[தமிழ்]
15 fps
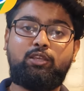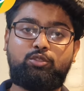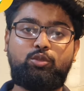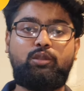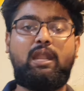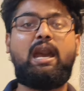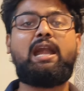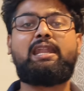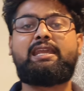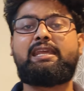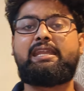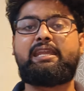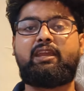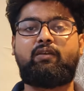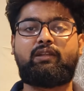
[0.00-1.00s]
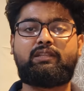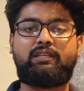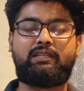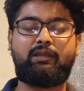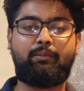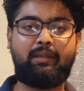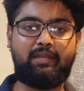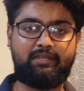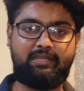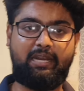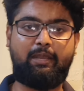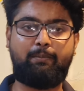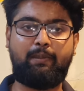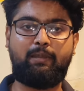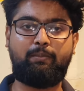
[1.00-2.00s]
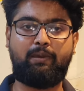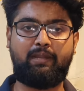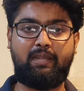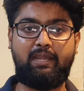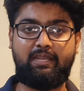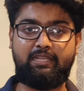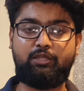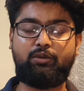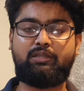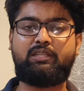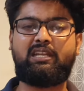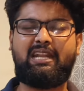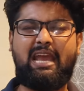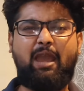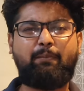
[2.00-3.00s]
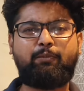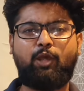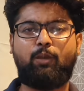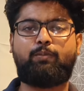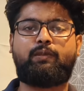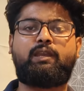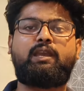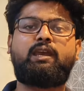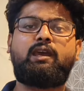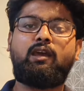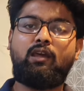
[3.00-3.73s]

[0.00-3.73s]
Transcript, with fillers: ஸோ நாளைக்கு நீங்கள் வந்து இந்த மாதிரி ட்ரை பண்ணி பாருங்கள் இது வந்து லேப்டாப்க்கு